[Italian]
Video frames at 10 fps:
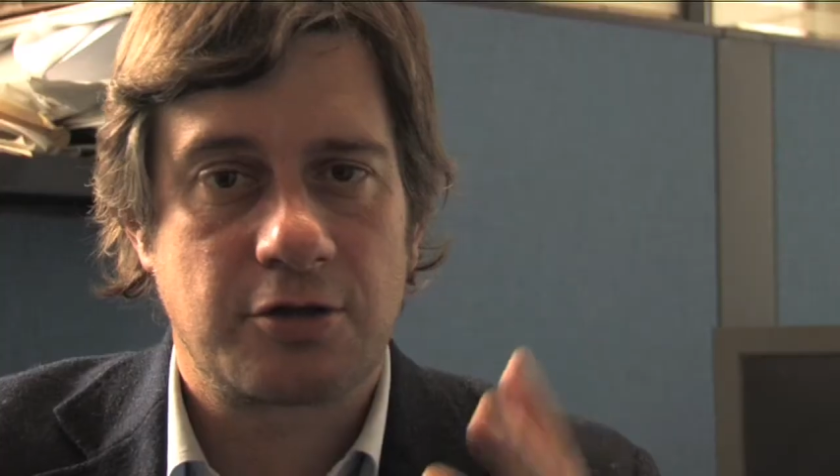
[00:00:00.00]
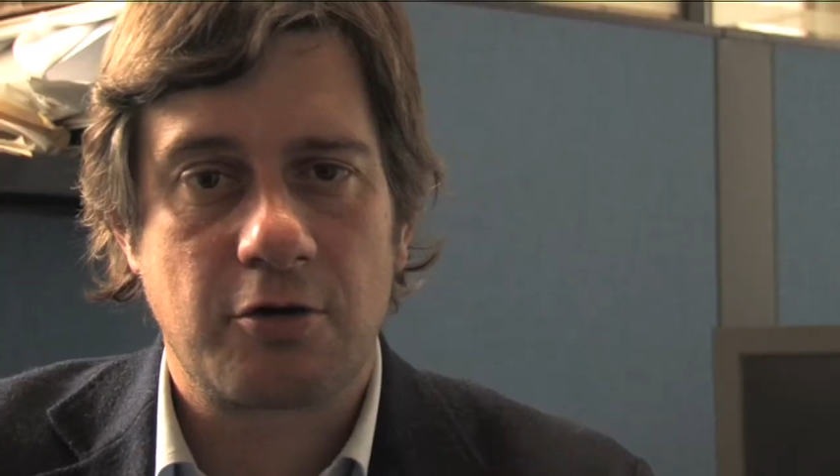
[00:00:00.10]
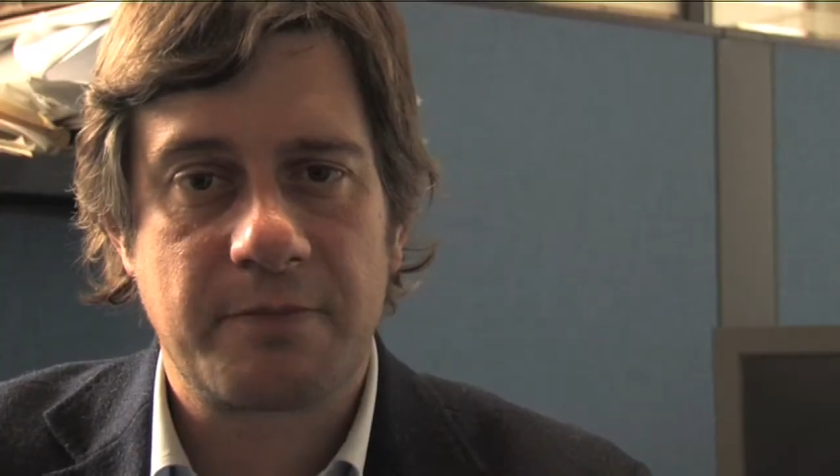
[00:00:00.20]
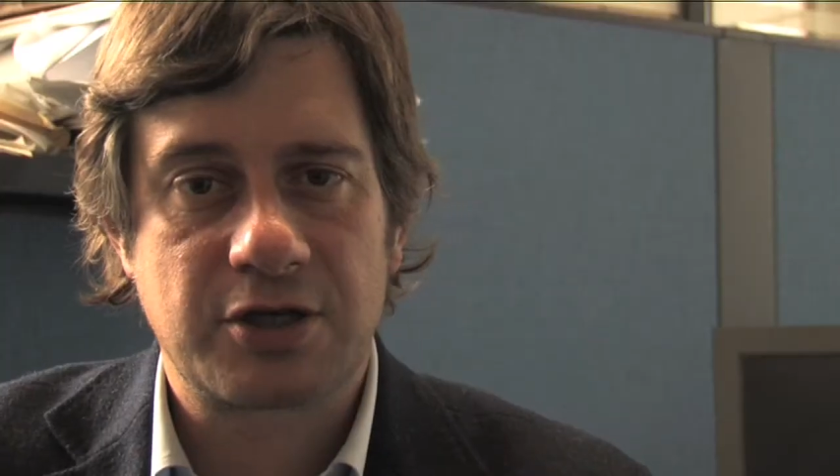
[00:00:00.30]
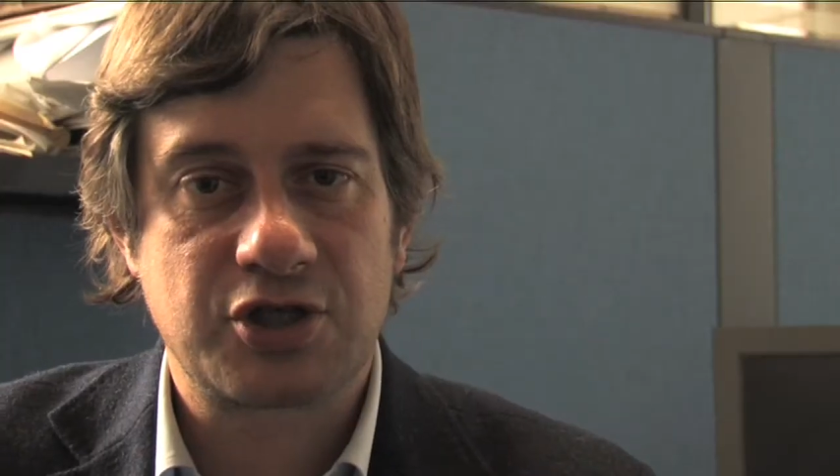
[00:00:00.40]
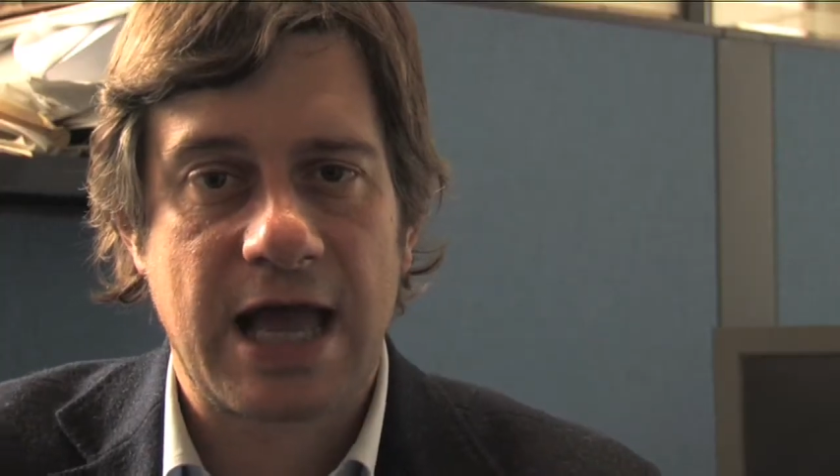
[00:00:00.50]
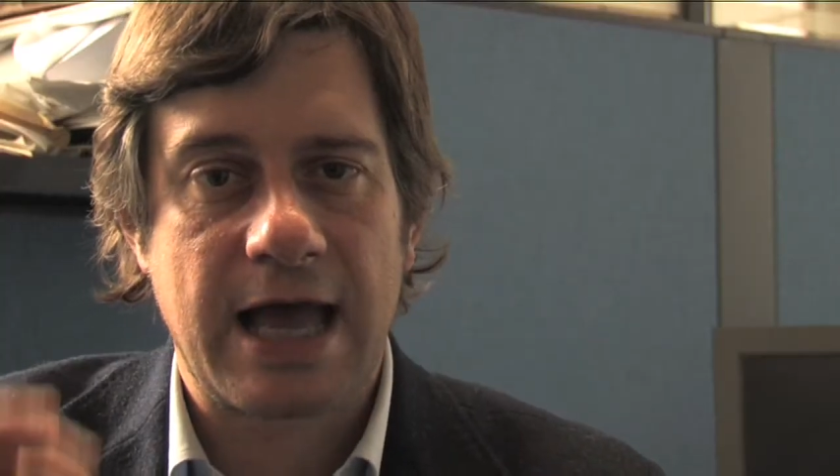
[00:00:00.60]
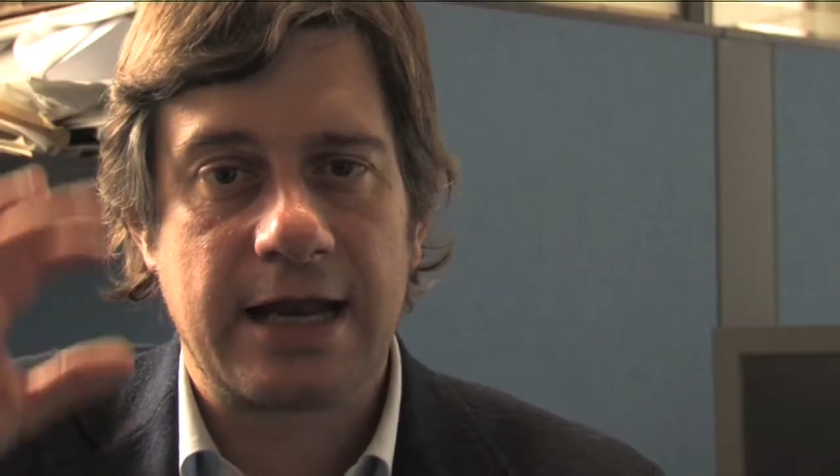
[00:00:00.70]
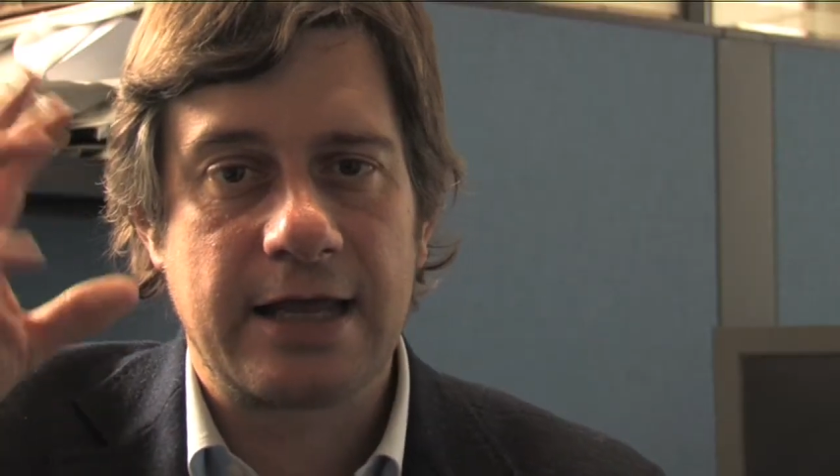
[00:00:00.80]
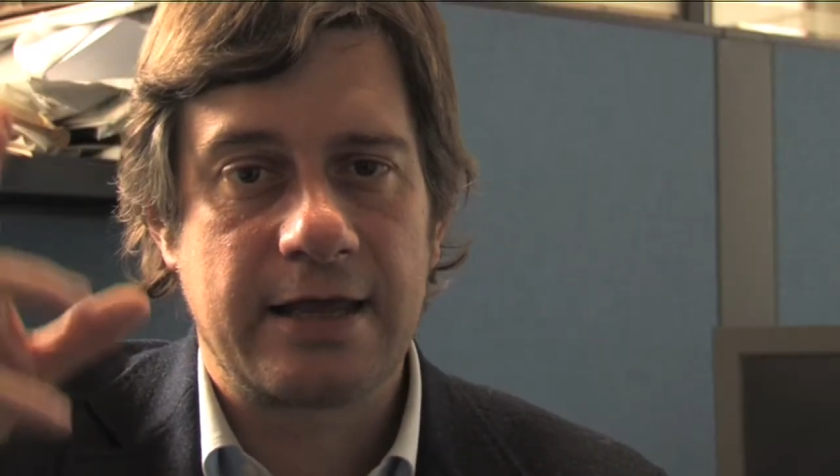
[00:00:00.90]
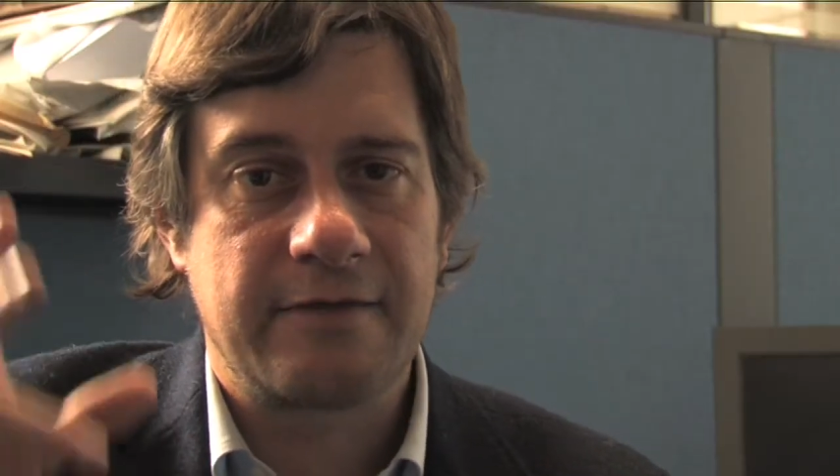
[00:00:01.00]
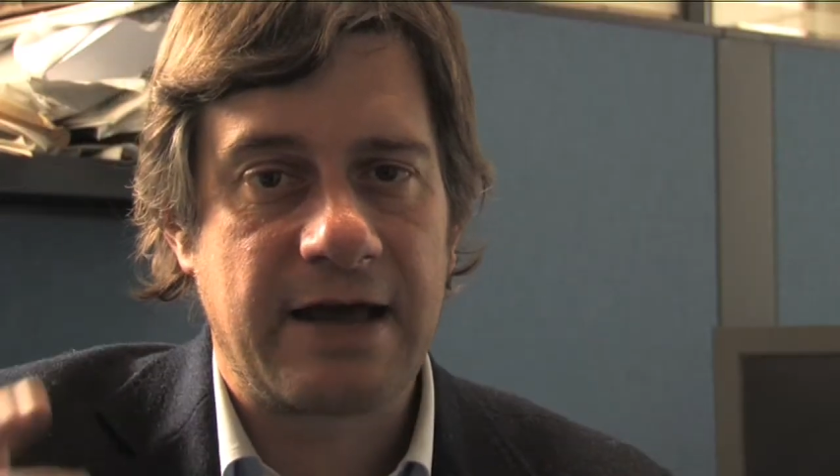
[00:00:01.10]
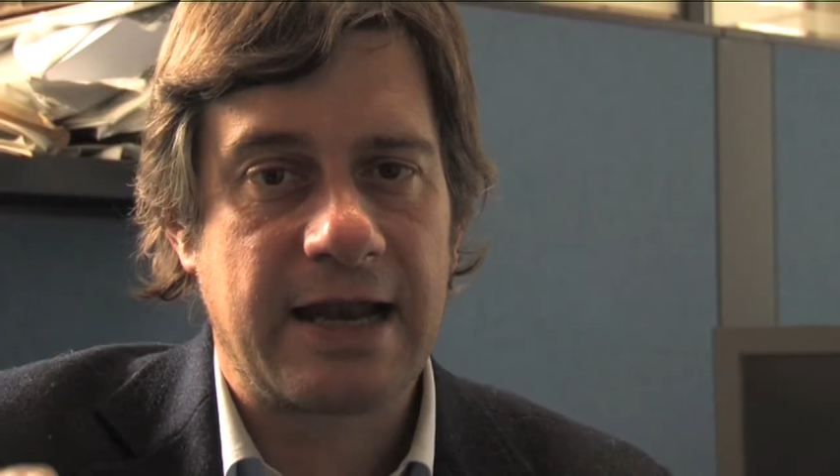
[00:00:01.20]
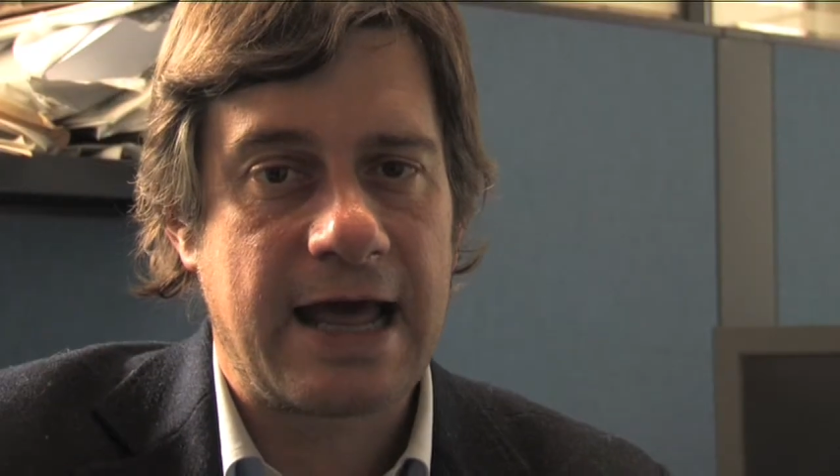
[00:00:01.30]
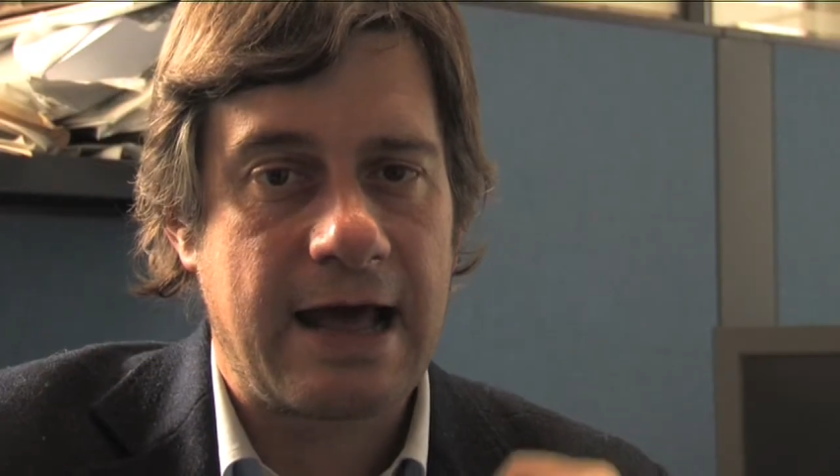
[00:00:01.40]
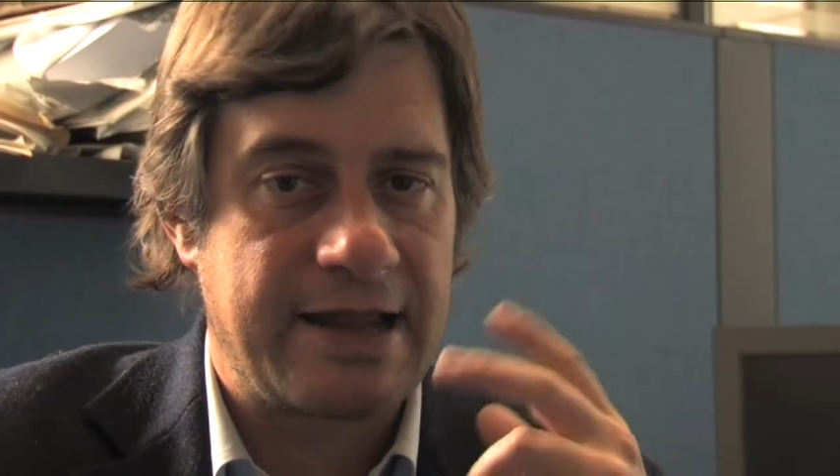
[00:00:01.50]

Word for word: commerciale, alla,